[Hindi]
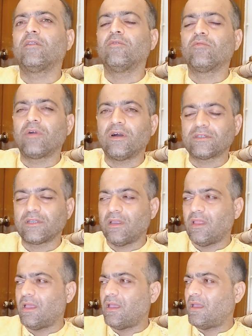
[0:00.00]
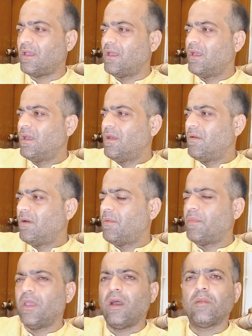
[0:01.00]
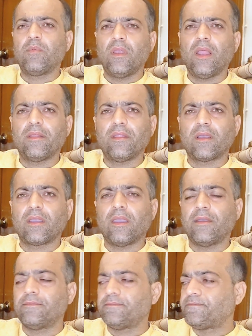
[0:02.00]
न्यू पार्सल है हमें आर बी तक है